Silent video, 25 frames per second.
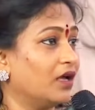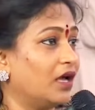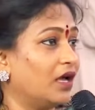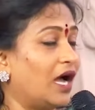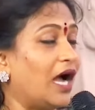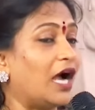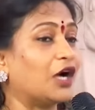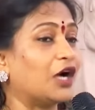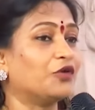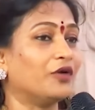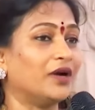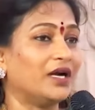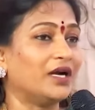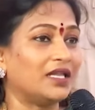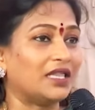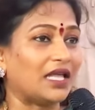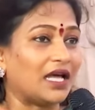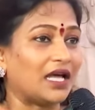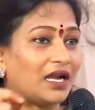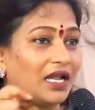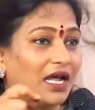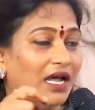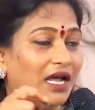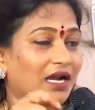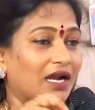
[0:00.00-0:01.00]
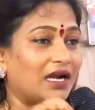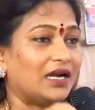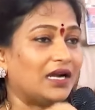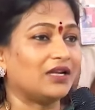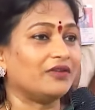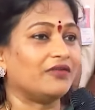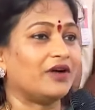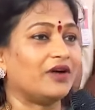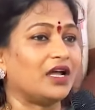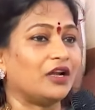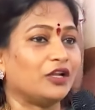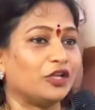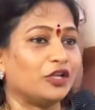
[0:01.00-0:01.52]
అటువంటిది అలాంటి
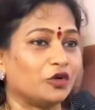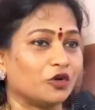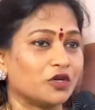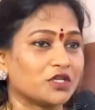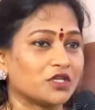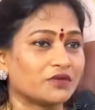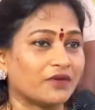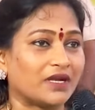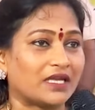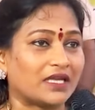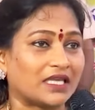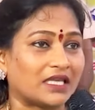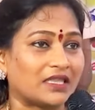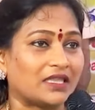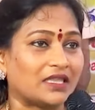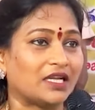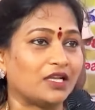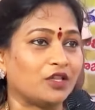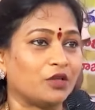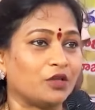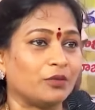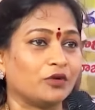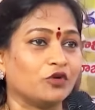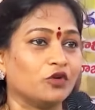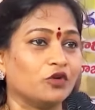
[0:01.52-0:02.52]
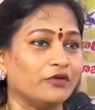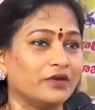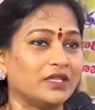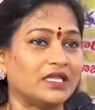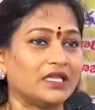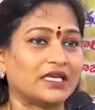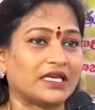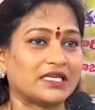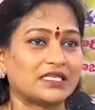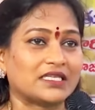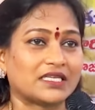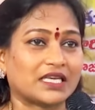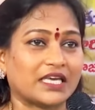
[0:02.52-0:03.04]
వాళ్ళు ఈరోజు వాళ్ళ కింద ఏదో గులివింద
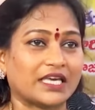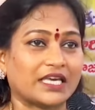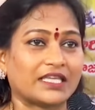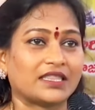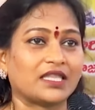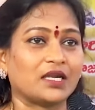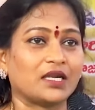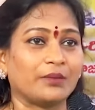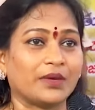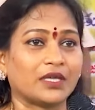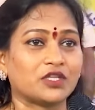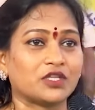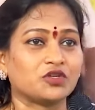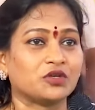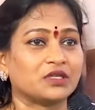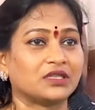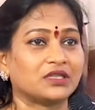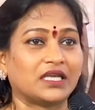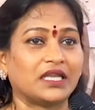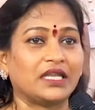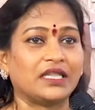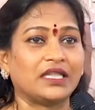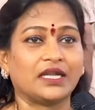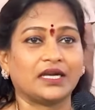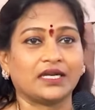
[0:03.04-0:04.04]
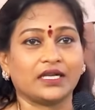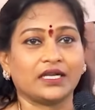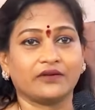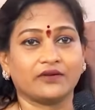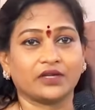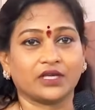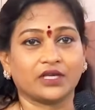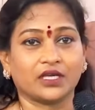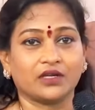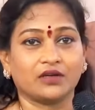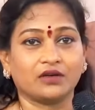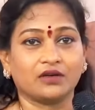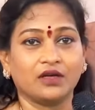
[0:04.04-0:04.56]
గింజకి కింద తెలియదు తెలియదంట
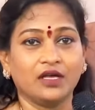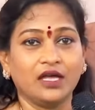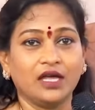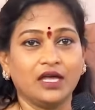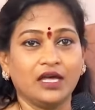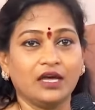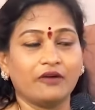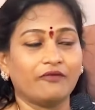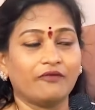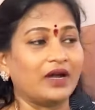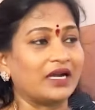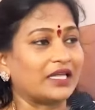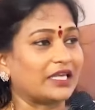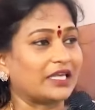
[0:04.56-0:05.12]
ఎవరికైనా వాళ్ళ